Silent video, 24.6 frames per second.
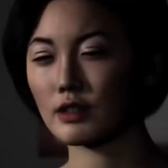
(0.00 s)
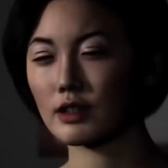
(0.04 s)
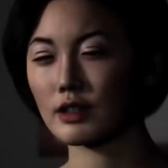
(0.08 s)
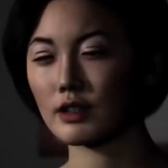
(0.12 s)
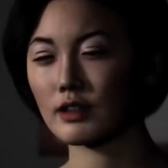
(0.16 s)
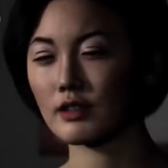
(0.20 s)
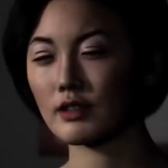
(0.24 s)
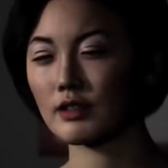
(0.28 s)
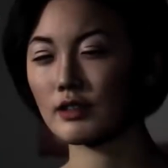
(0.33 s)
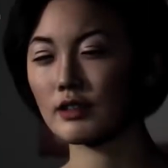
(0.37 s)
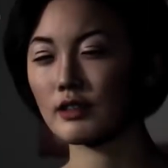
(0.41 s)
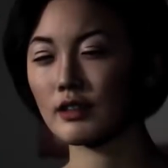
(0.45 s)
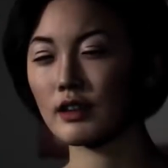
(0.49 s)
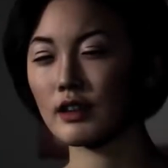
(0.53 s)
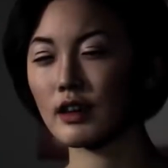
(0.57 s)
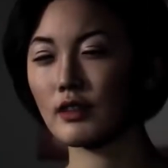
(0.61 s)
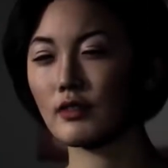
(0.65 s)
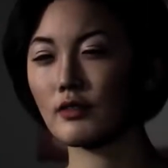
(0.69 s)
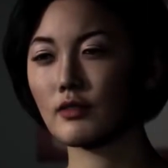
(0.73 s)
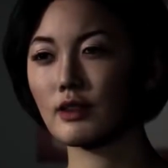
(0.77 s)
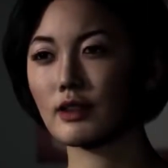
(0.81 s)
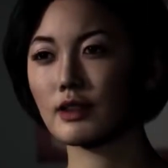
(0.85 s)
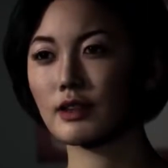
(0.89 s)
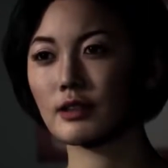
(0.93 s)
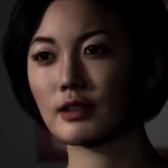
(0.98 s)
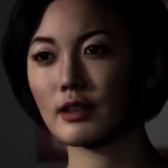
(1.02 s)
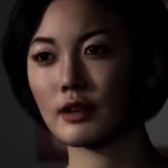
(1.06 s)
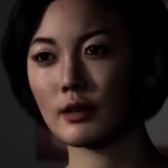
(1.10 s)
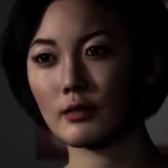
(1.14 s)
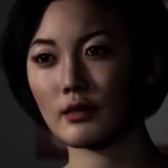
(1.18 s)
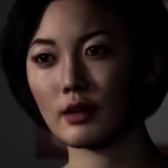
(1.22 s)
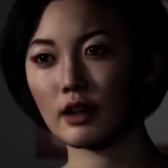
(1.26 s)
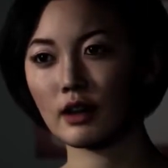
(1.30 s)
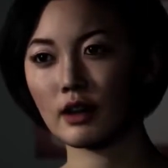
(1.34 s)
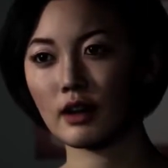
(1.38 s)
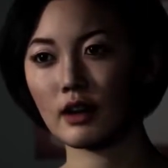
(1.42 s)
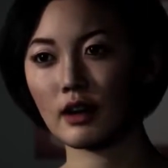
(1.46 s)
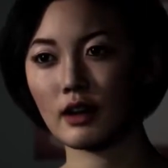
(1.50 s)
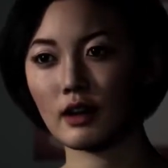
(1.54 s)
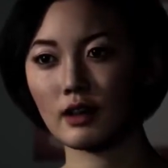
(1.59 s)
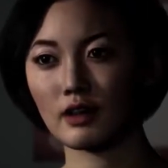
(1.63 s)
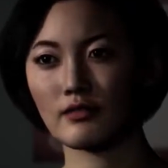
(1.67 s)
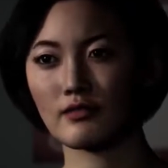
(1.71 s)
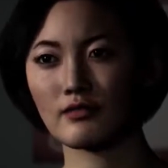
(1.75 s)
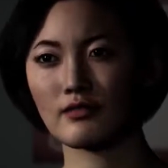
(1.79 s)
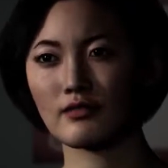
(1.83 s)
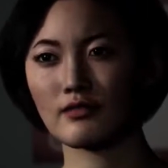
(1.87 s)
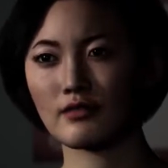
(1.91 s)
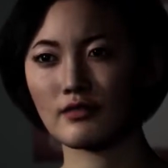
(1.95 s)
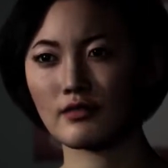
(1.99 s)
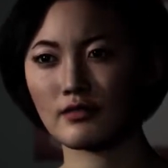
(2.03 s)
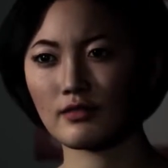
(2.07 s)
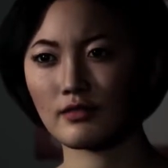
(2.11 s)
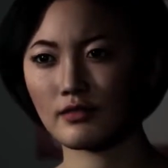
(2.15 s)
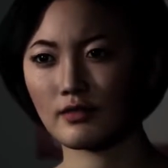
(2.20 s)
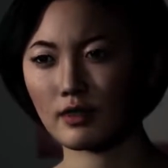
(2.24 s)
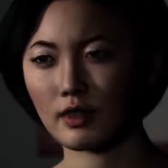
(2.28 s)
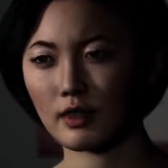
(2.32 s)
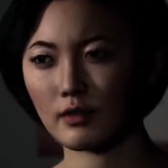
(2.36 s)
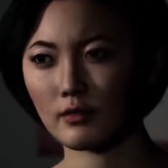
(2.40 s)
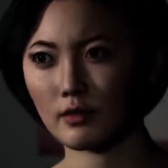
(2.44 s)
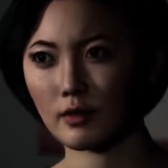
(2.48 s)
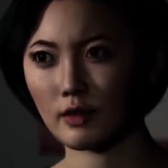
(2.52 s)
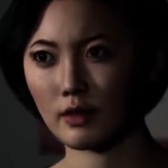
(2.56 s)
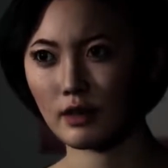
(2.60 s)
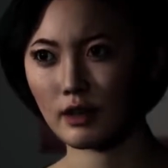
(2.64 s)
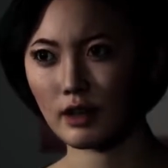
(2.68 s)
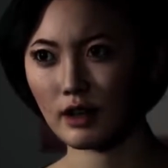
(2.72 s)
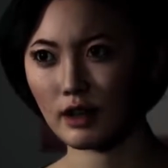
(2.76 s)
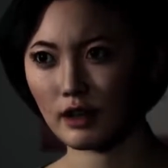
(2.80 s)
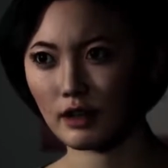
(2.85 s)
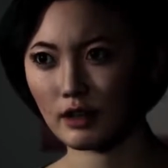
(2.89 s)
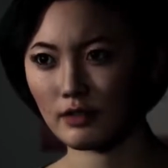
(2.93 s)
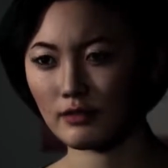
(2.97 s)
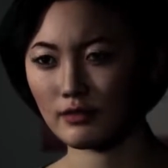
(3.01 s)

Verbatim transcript: war immer etwas komisch mit Marnie.